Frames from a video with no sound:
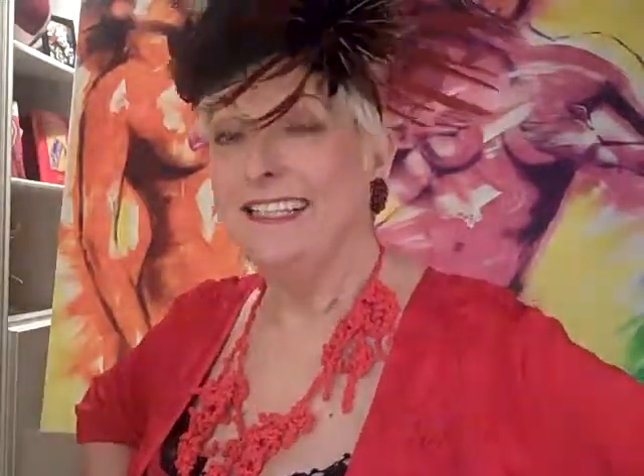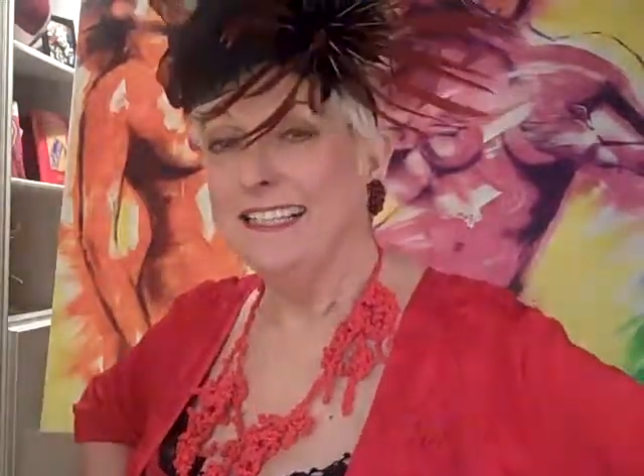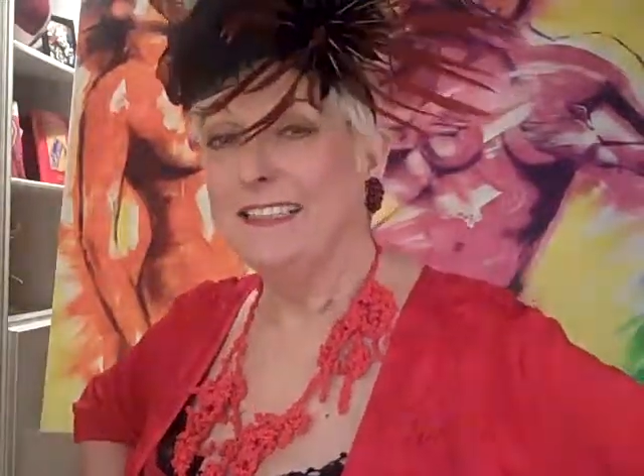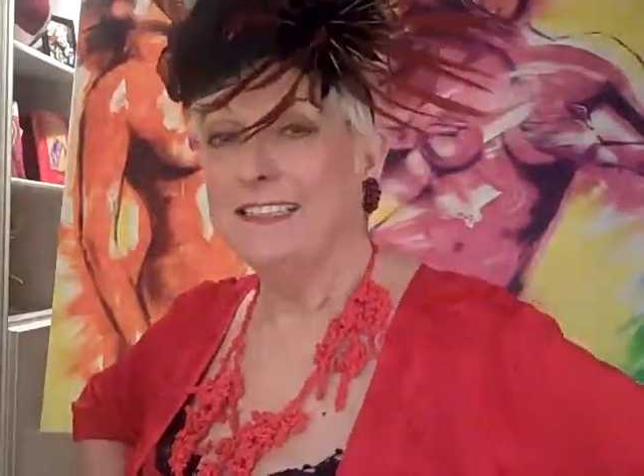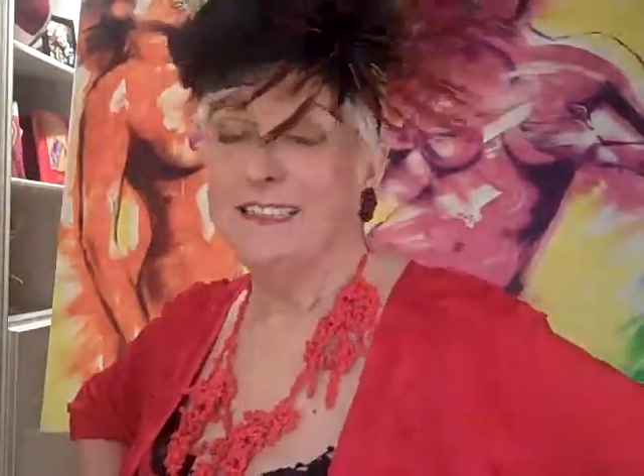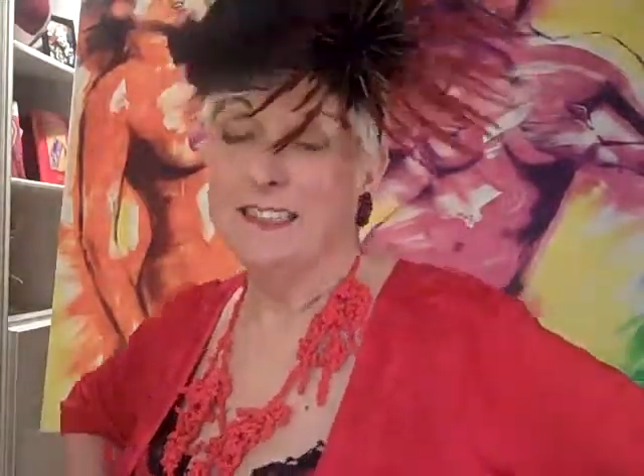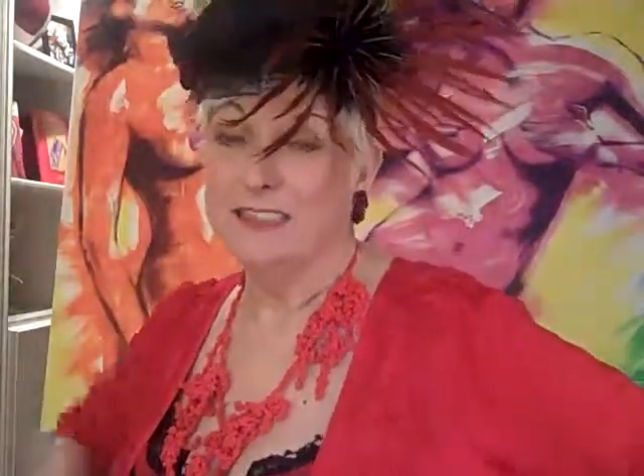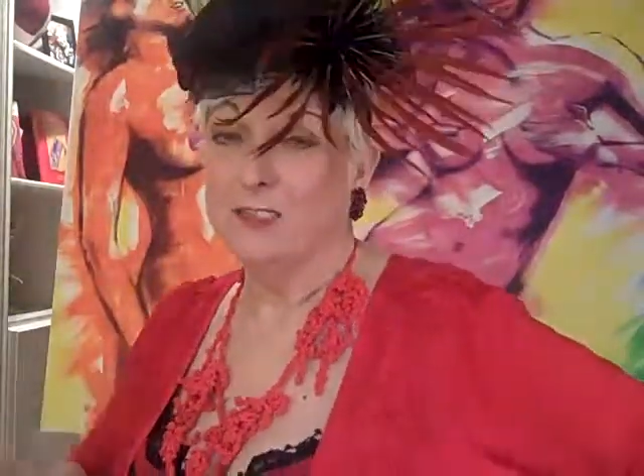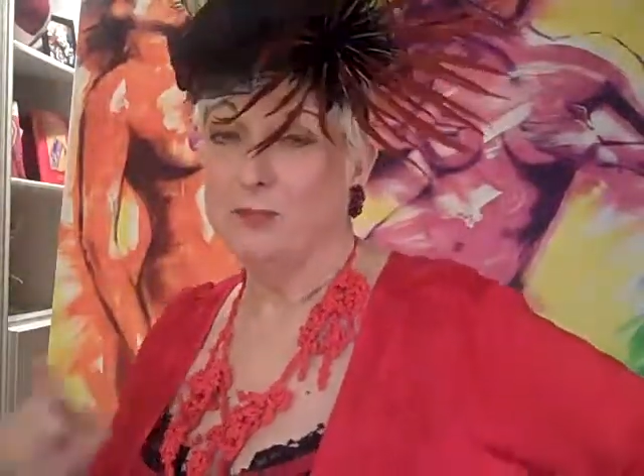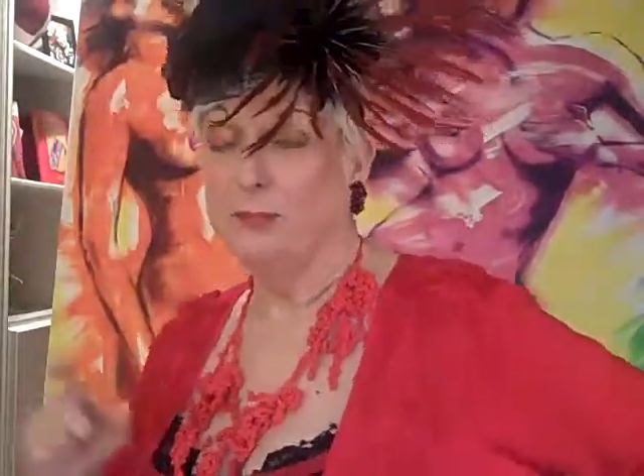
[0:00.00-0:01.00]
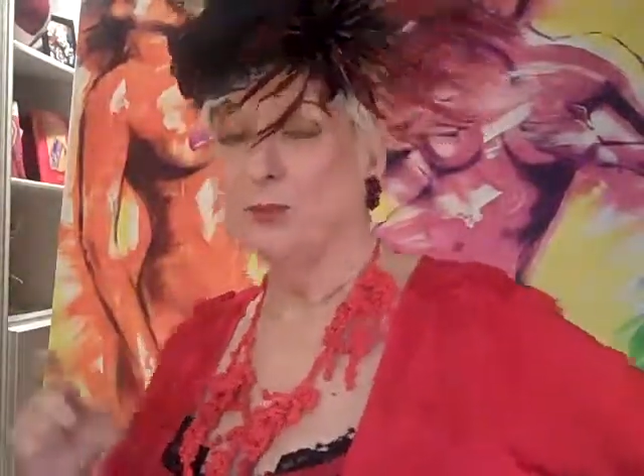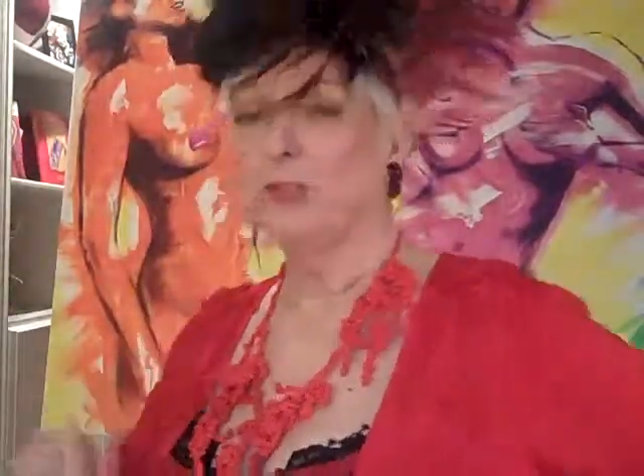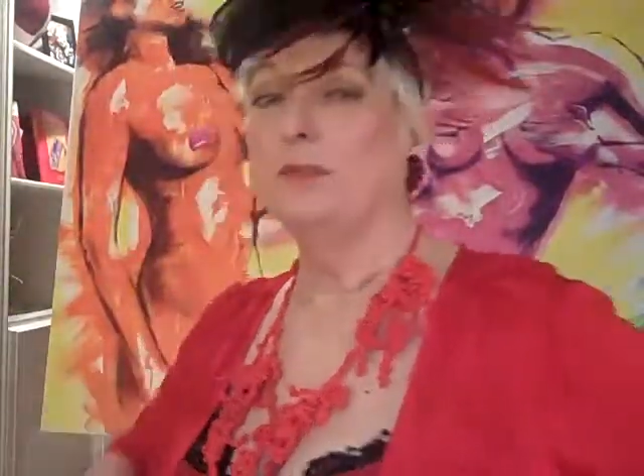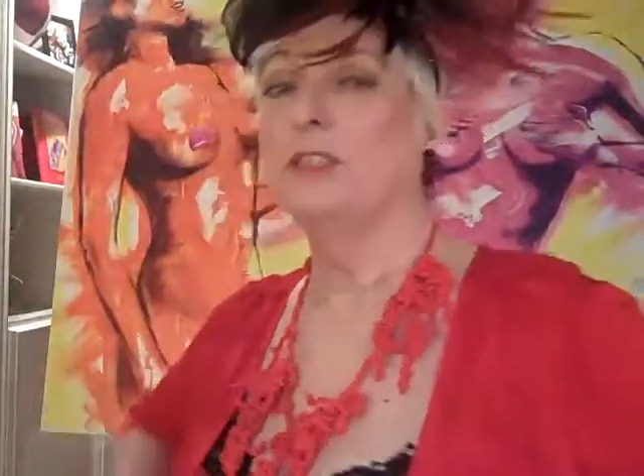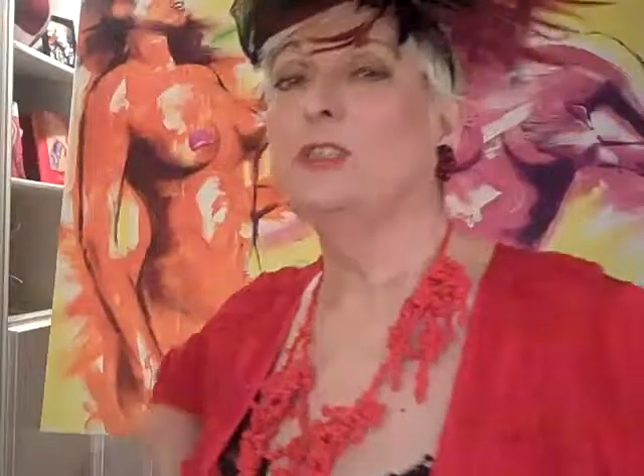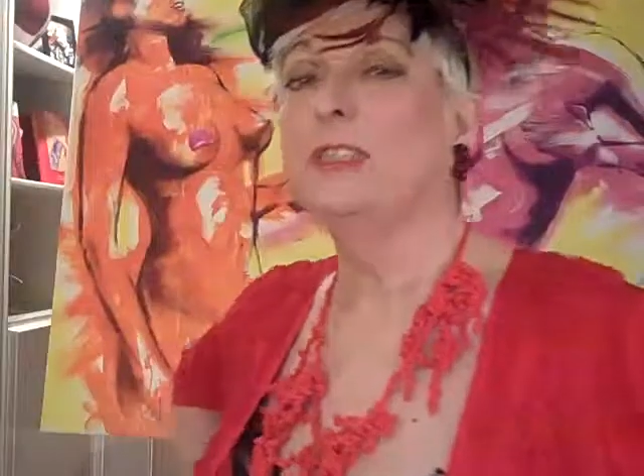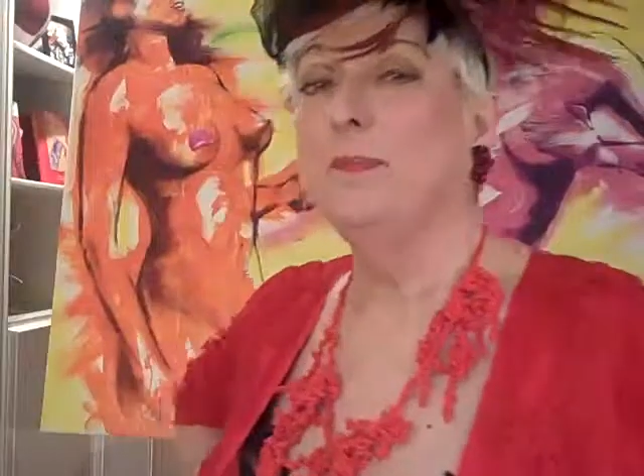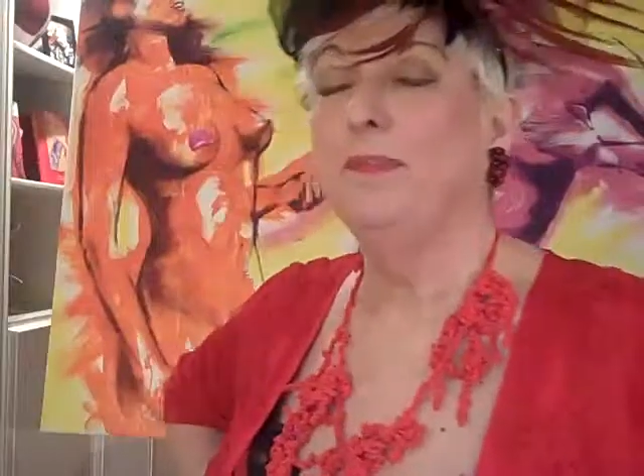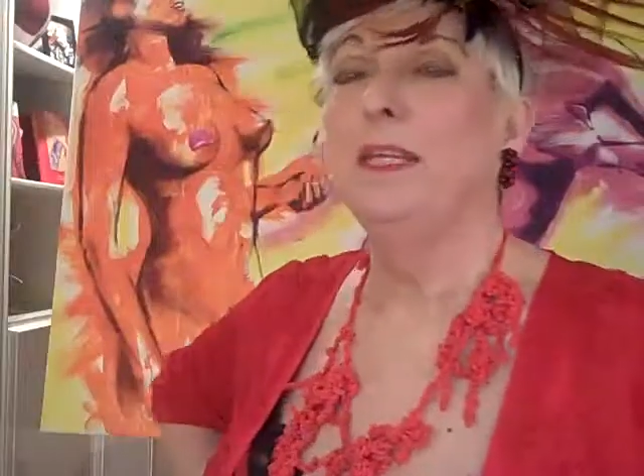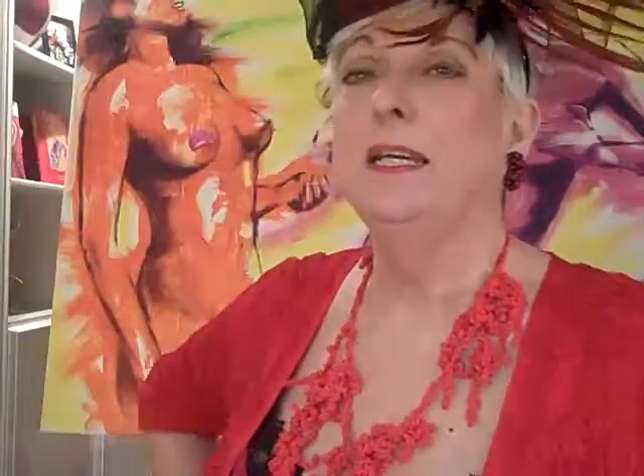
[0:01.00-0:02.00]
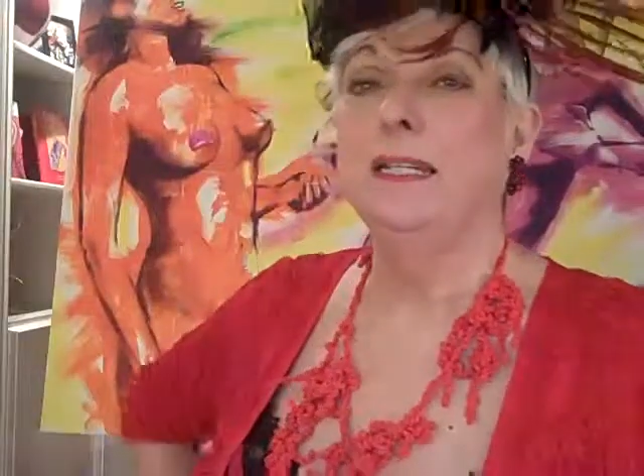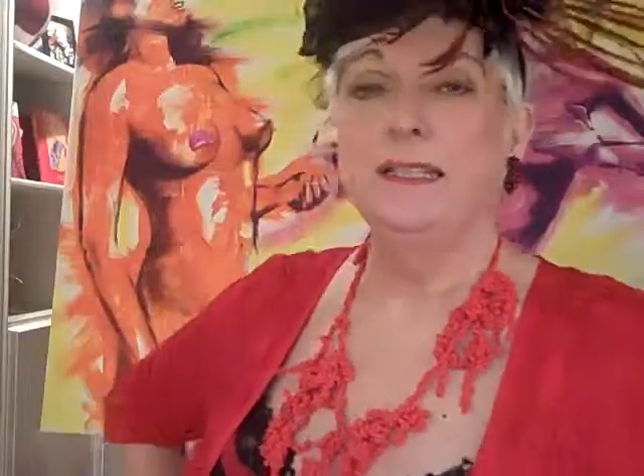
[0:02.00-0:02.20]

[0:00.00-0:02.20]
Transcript: Ehrlichkeit, hat auch ein Buch darüber geschrieben,